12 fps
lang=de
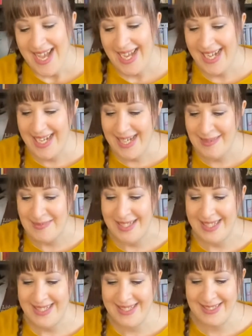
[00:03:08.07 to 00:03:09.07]

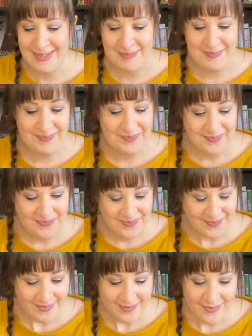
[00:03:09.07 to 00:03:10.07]
Aber ähm,
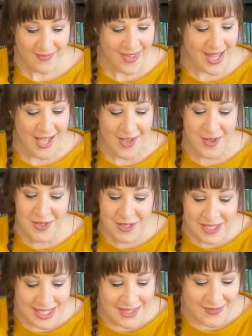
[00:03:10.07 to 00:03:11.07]

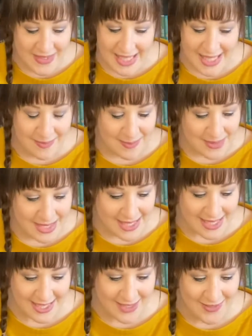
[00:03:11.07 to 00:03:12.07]
irgendwie bin ich
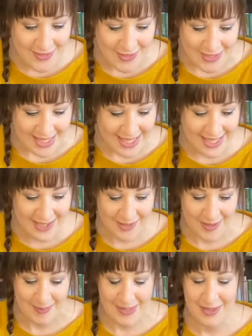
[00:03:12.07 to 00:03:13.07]
dazu noch nicht
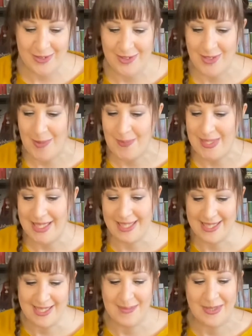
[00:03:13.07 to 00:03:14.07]
gekommen. Mal gucken, ob ich es
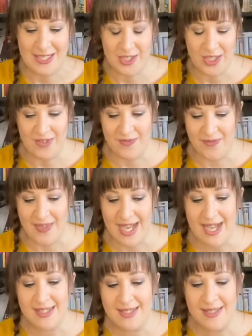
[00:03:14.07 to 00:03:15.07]
jetzt demnächst schaffen
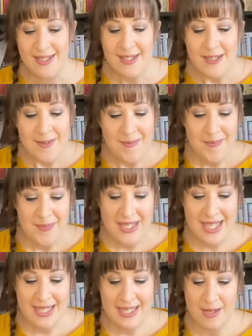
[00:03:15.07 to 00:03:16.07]
werde.
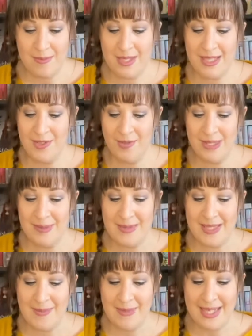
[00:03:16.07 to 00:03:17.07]
Die Temperatur im
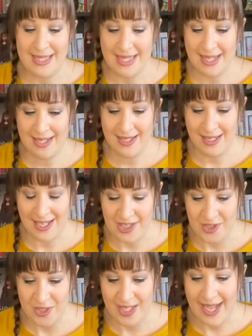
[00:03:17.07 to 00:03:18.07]
Zimmer sank
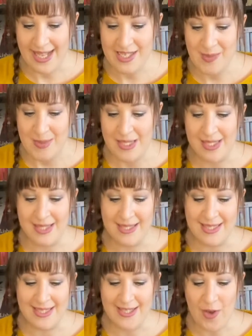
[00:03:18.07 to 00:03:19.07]
rasch, Eis bildete
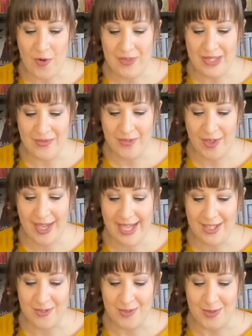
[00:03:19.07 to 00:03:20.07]
sich auf den
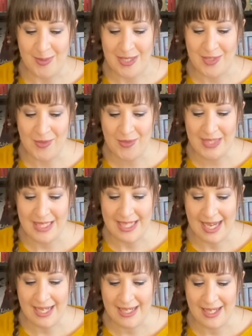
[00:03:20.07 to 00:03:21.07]
Vorhängen und überzog die
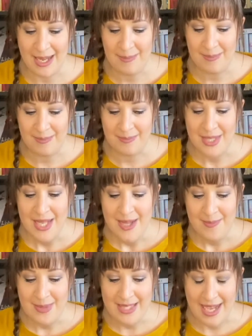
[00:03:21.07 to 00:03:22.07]
Deckenlampen
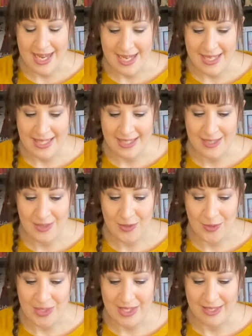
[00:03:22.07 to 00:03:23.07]
mit einer dicken
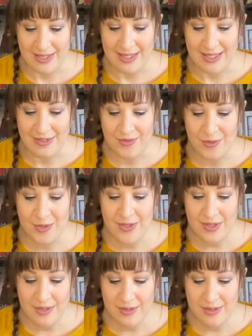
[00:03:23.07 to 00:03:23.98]
Kruste, die gefühlt